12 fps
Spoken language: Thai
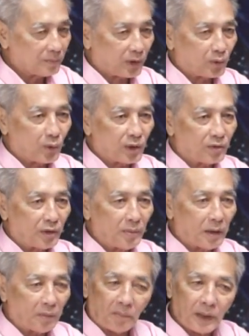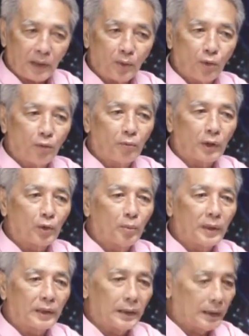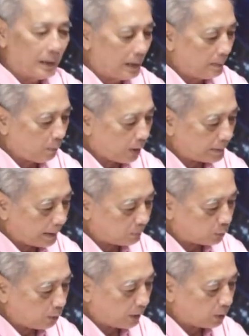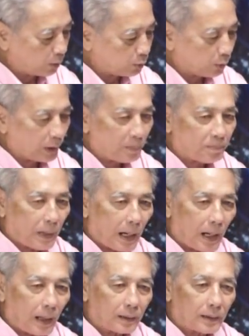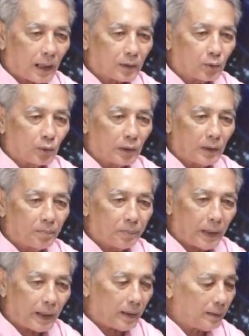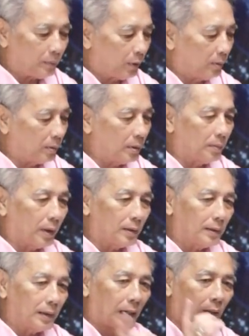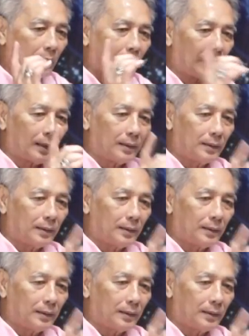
แต่อยู่ราศีเมษมันไม่ดูมันดูไม่ดีพอขยับตัวมันลงตรงนี้ปะนะ จุดนี้เป๊ะผมก็บอกเอาละ